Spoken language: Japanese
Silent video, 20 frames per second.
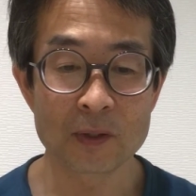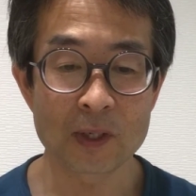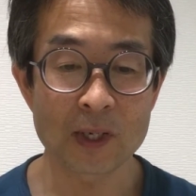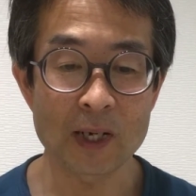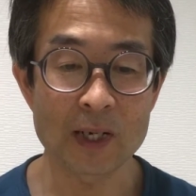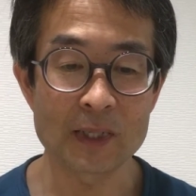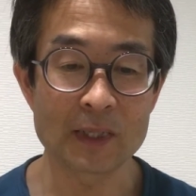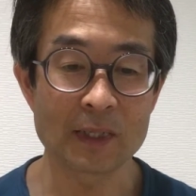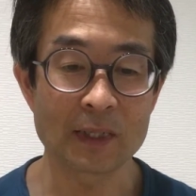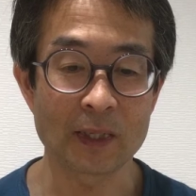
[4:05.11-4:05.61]

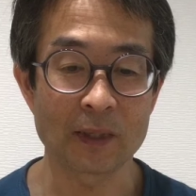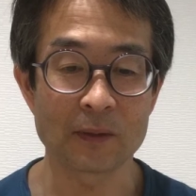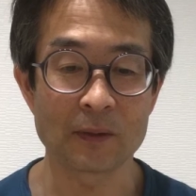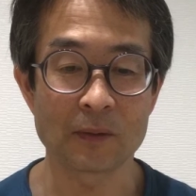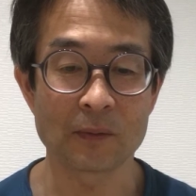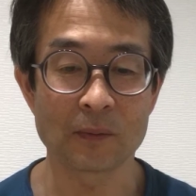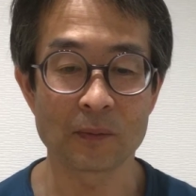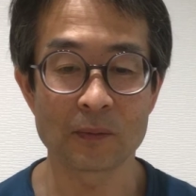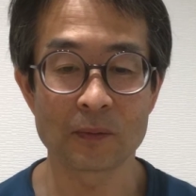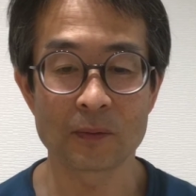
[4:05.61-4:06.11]
描いてたっ
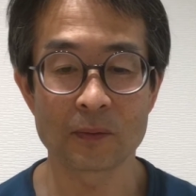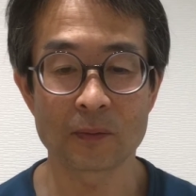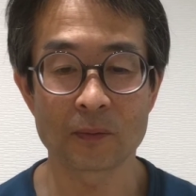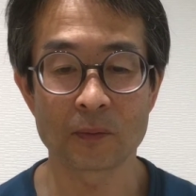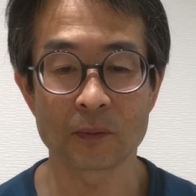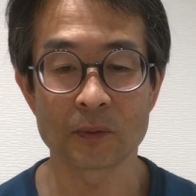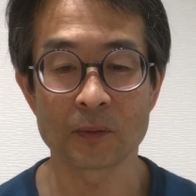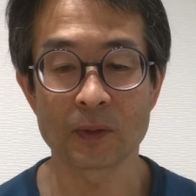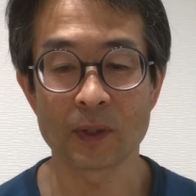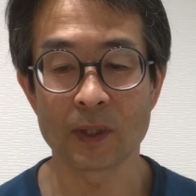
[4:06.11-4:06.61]
ていう
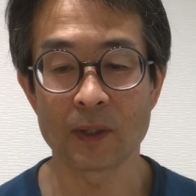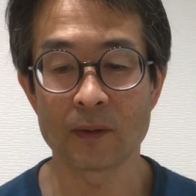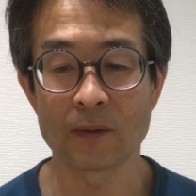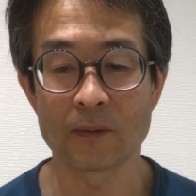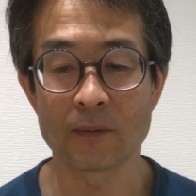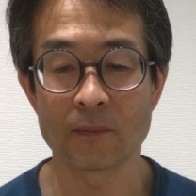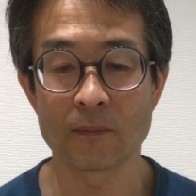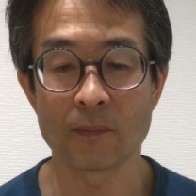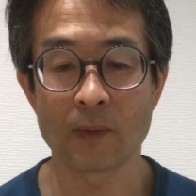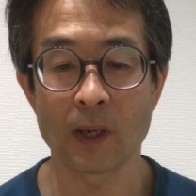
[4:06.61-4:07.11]
ことで
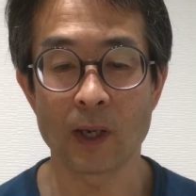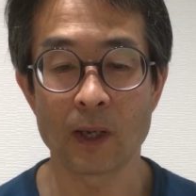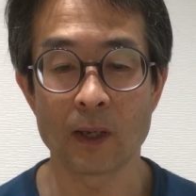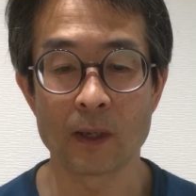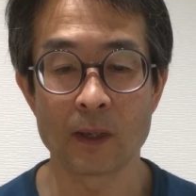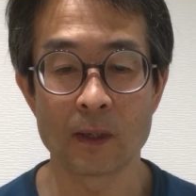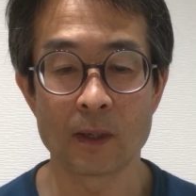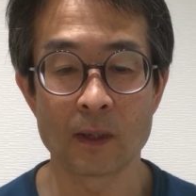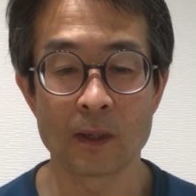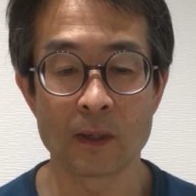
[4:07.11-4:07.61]
ま
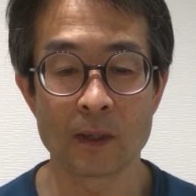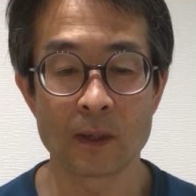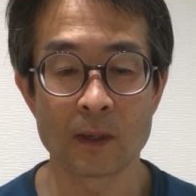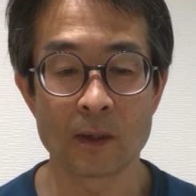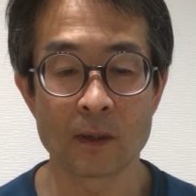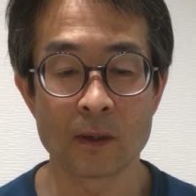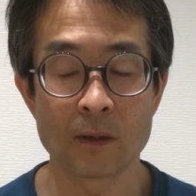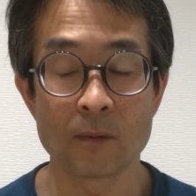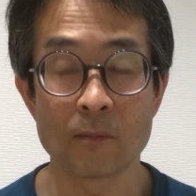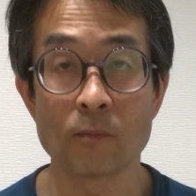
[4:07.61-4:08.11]

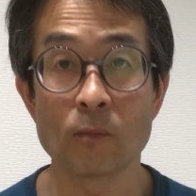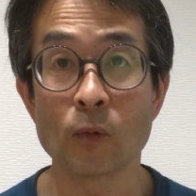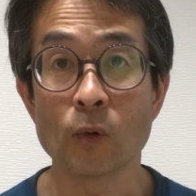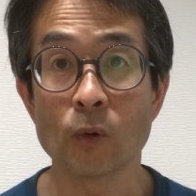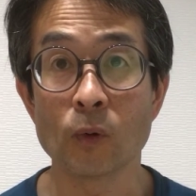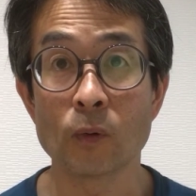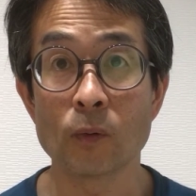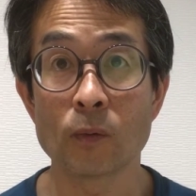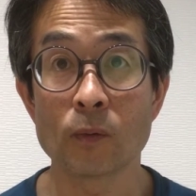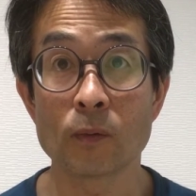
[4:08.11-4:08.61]
あ
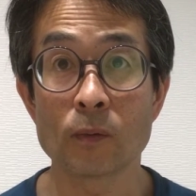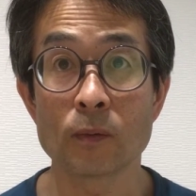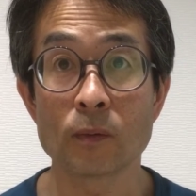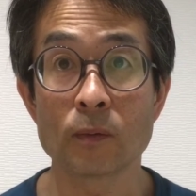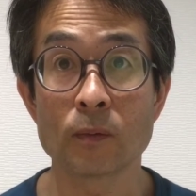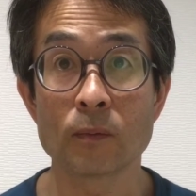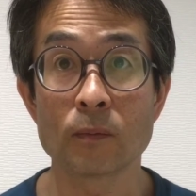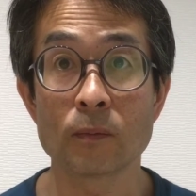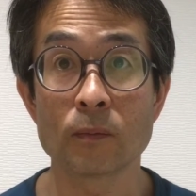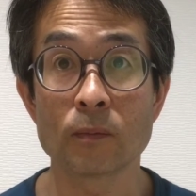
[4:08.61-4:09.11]
も
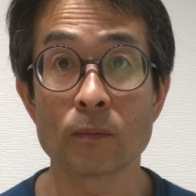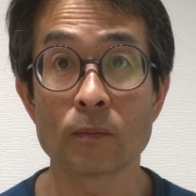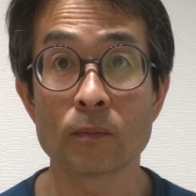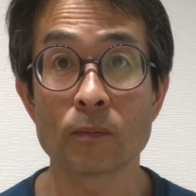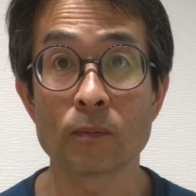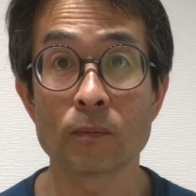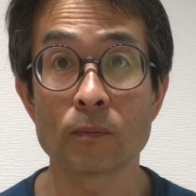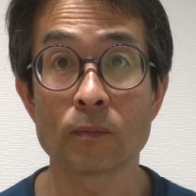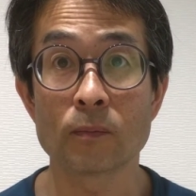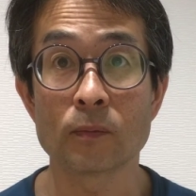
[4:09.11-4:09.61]

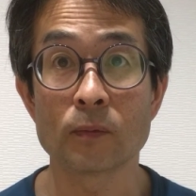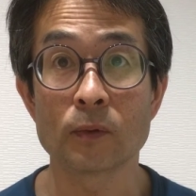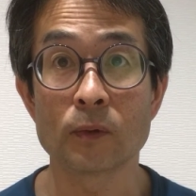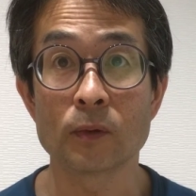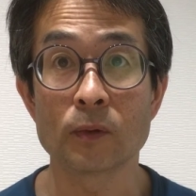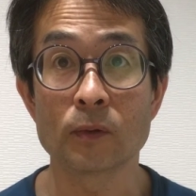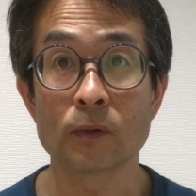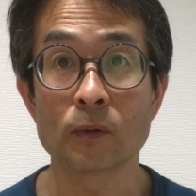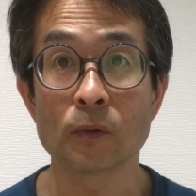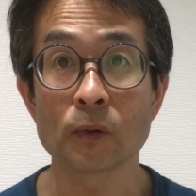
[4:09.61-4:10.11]

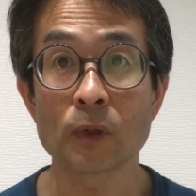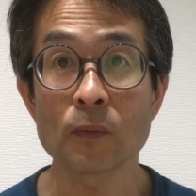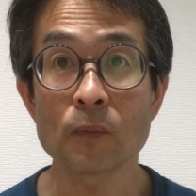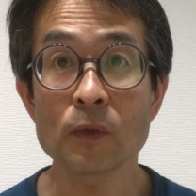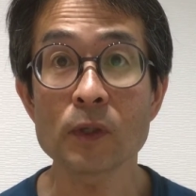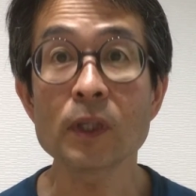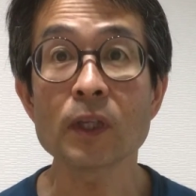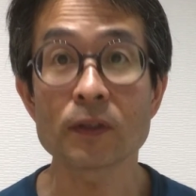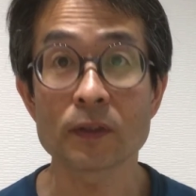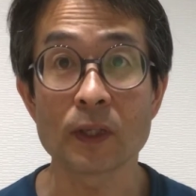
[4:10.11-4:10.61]
うどうで
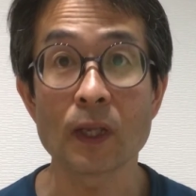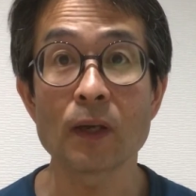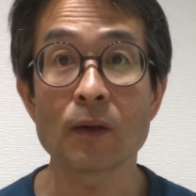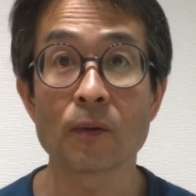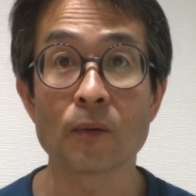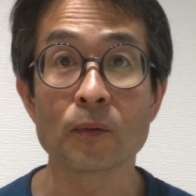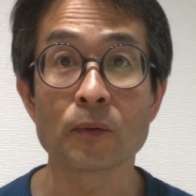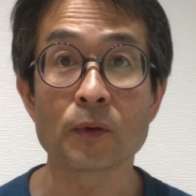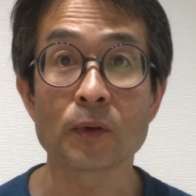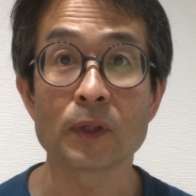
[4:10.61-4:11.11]
もいいんですね
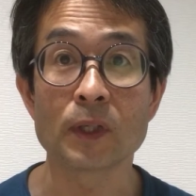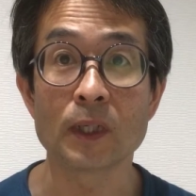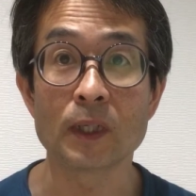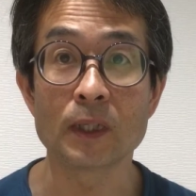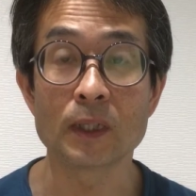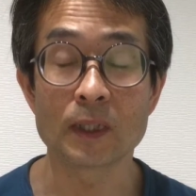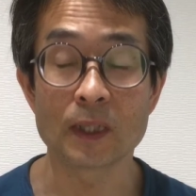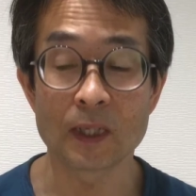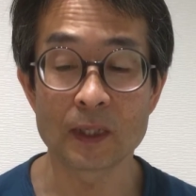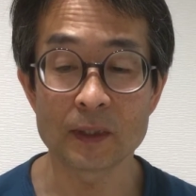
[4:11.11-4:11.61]
本当に
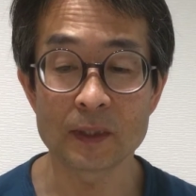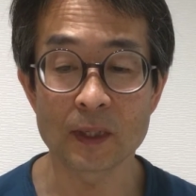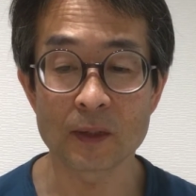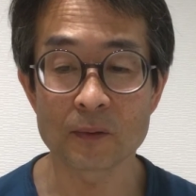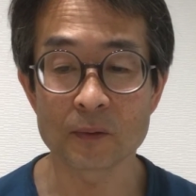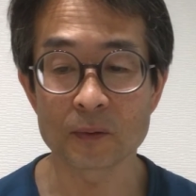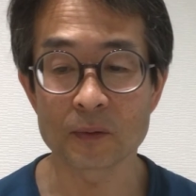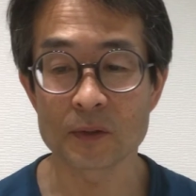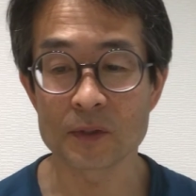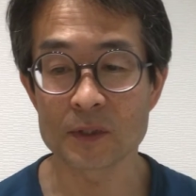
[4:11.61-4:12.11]
やりたい
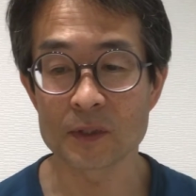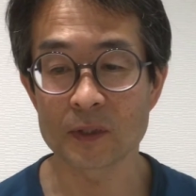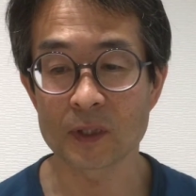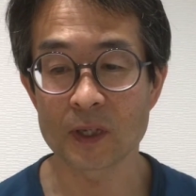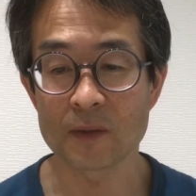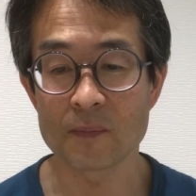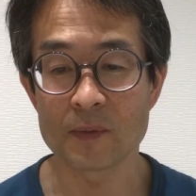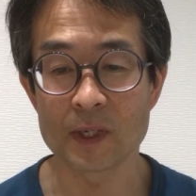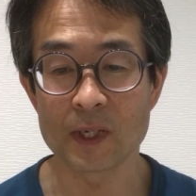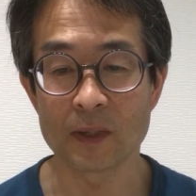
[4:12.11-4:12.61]
ことを一生
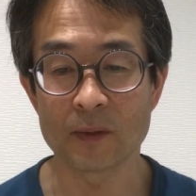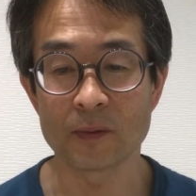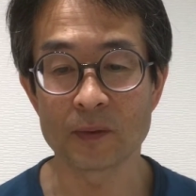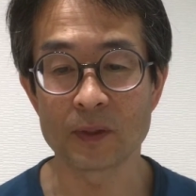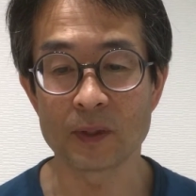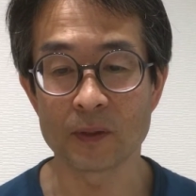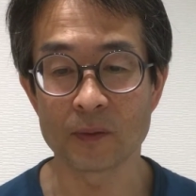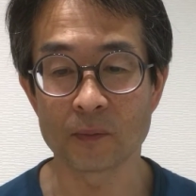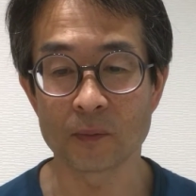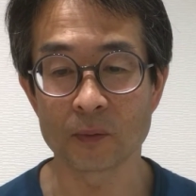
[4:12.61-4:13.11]
懸命やるっ
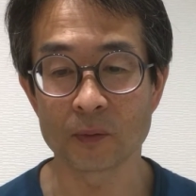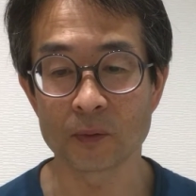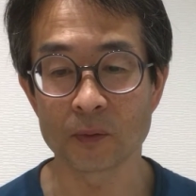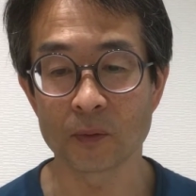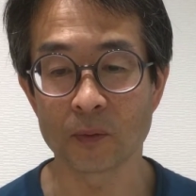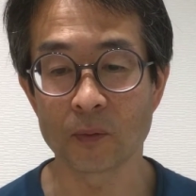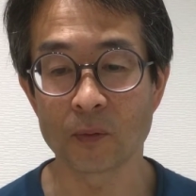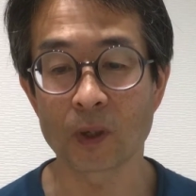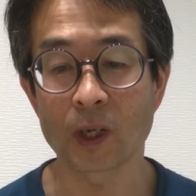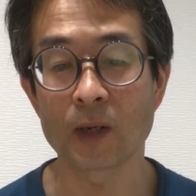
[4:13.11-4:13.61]
ていうこと
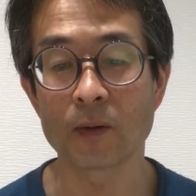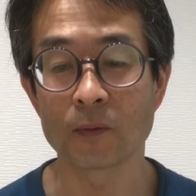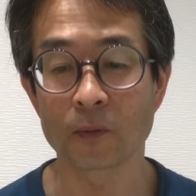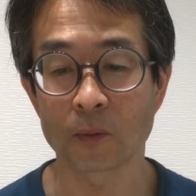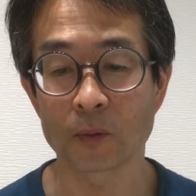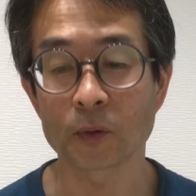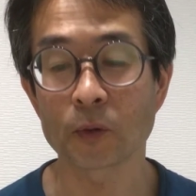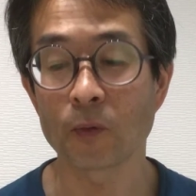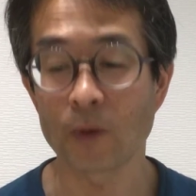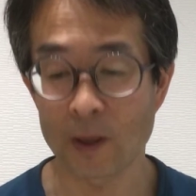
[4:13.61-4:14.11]
の他の
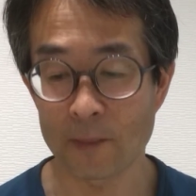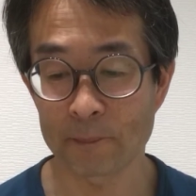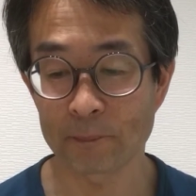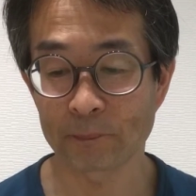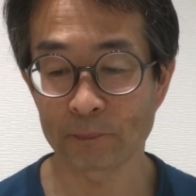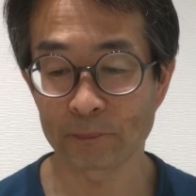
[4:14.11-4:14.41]
ことは